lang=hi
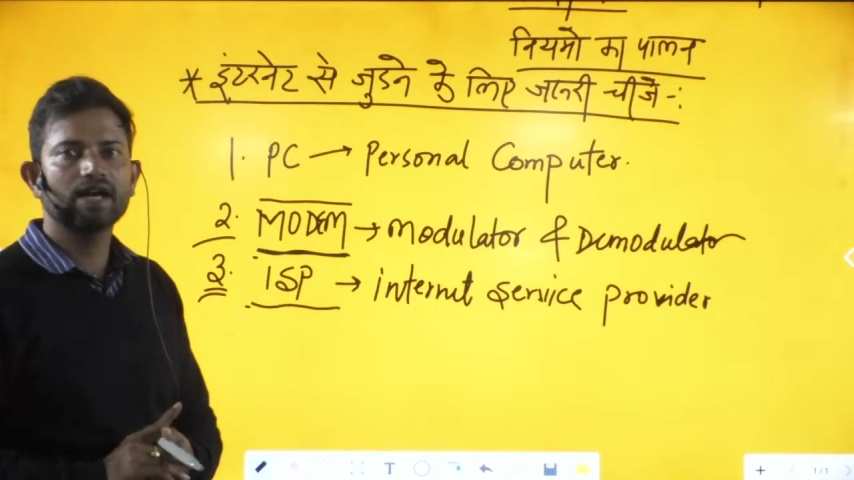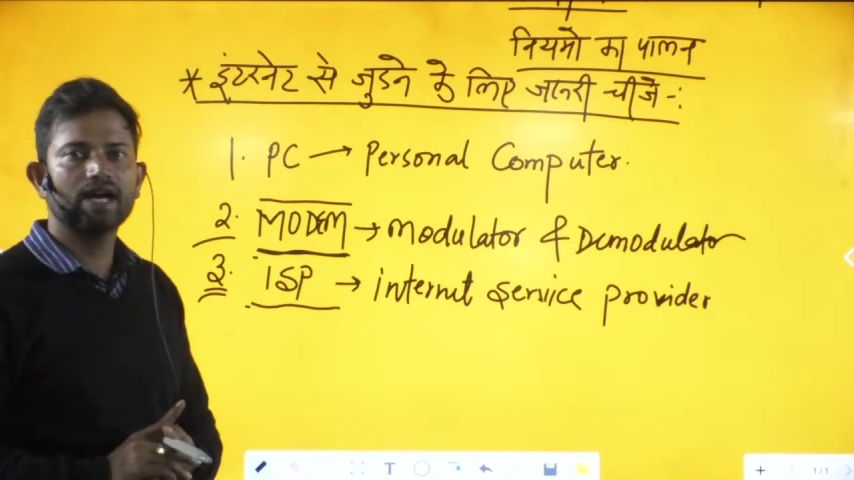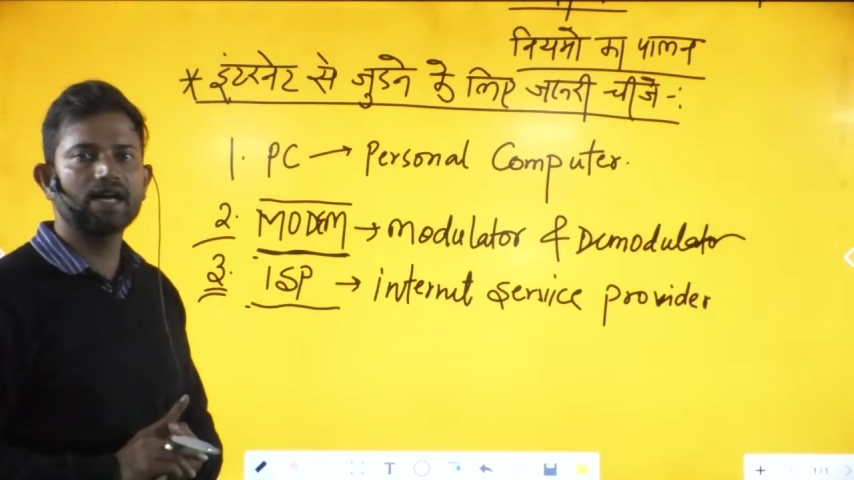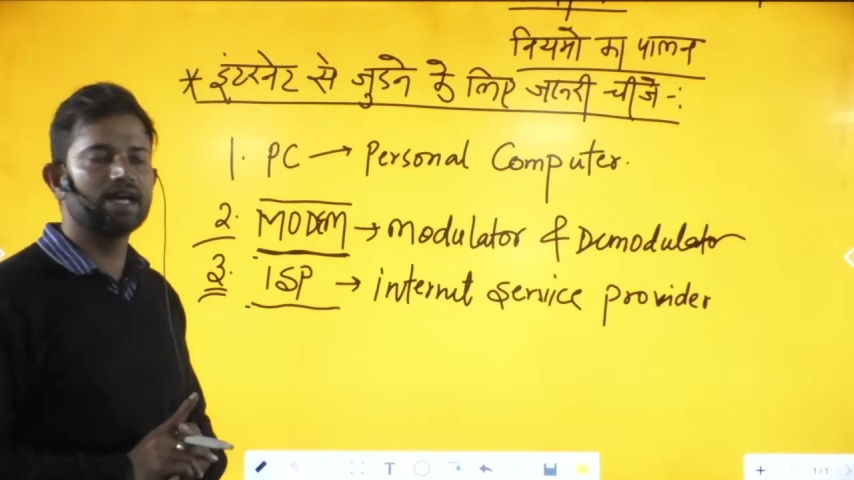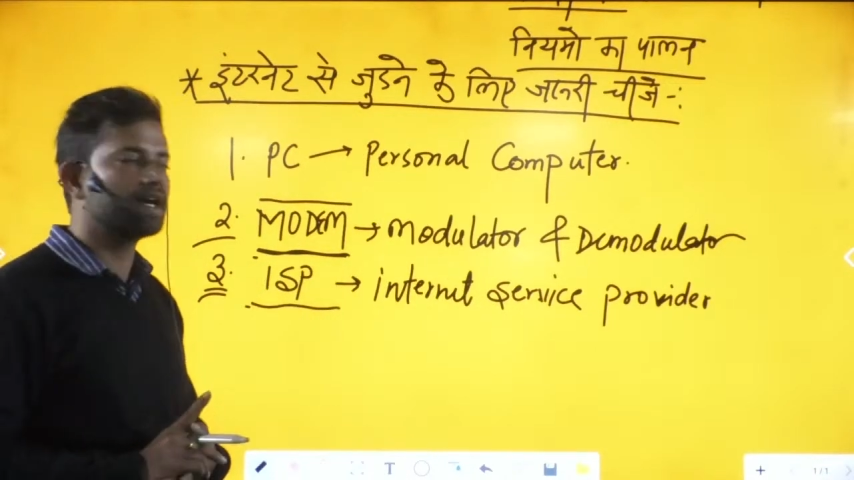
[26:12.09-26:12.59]

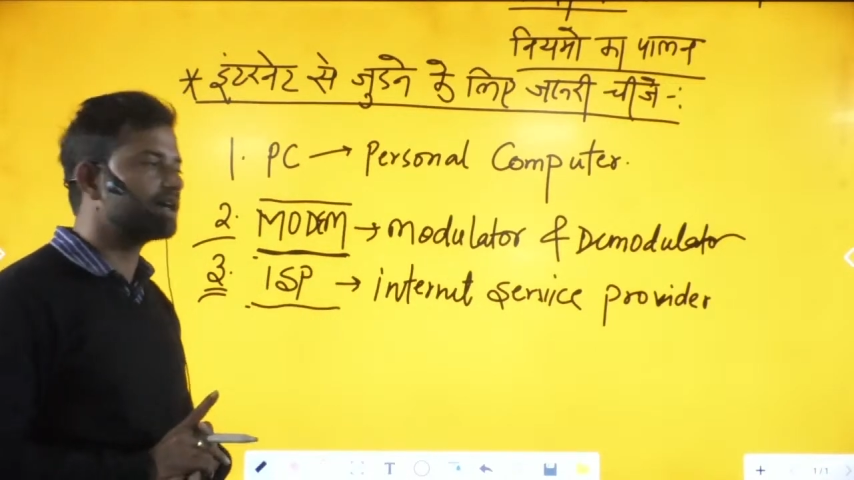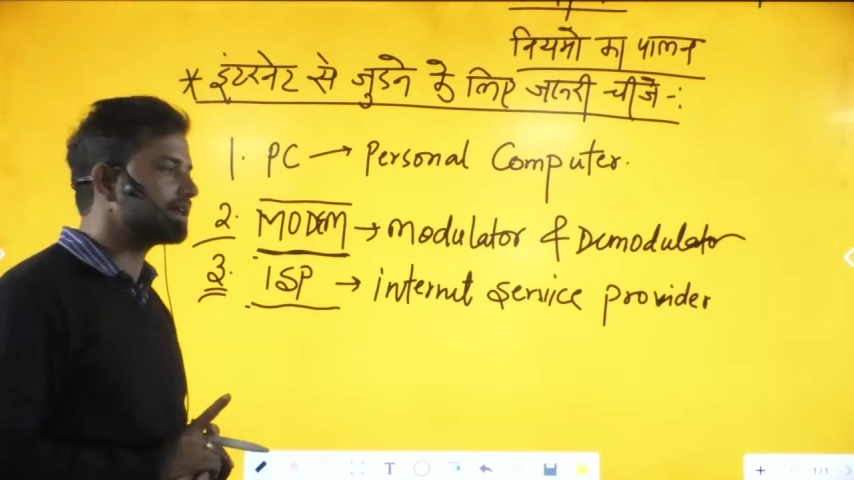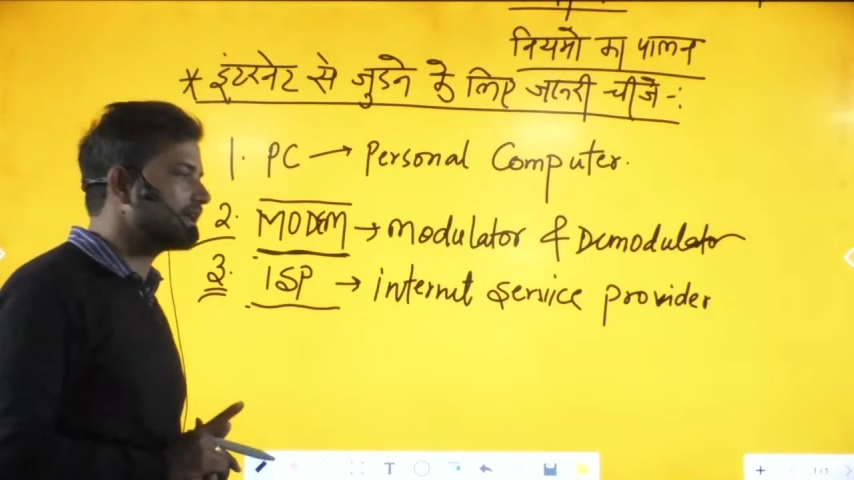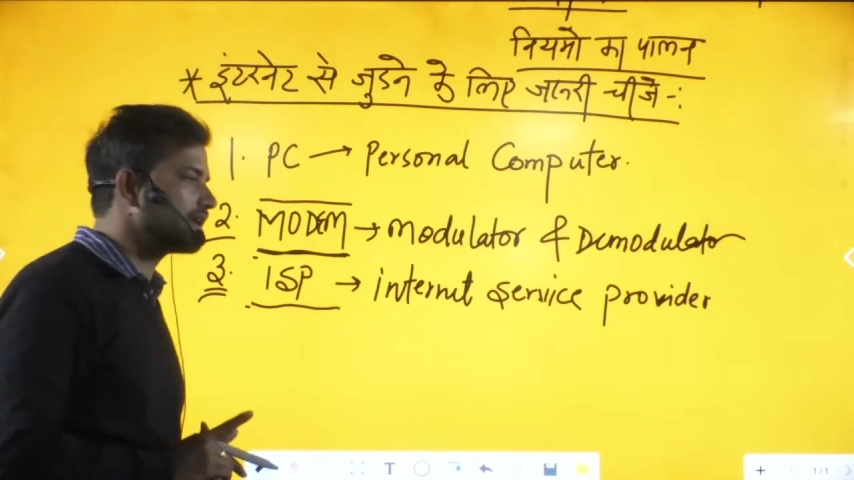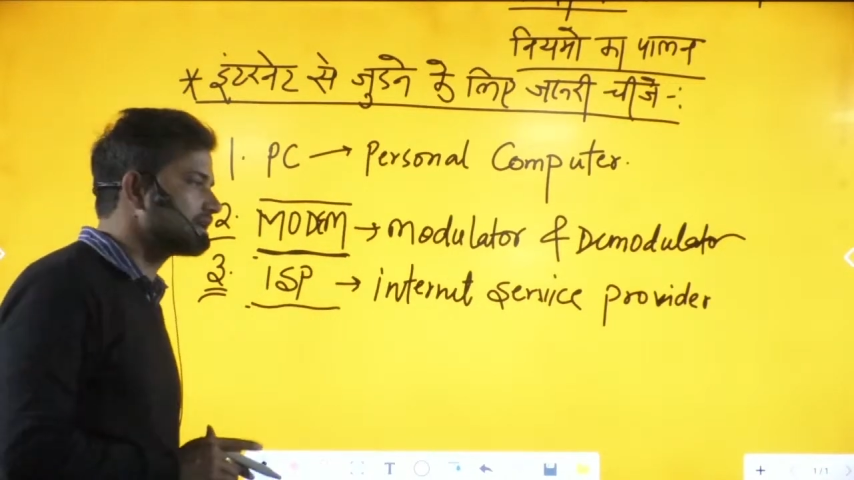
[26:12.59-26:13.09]
एंड
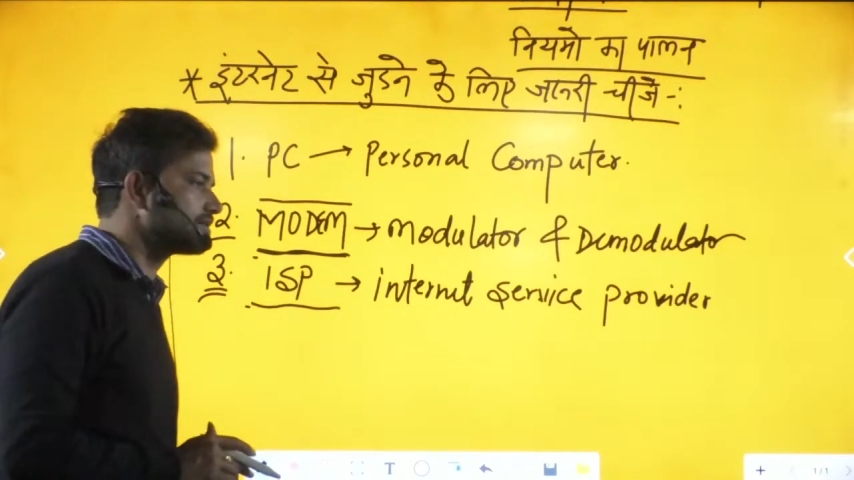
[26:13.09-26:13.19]
एयरटेल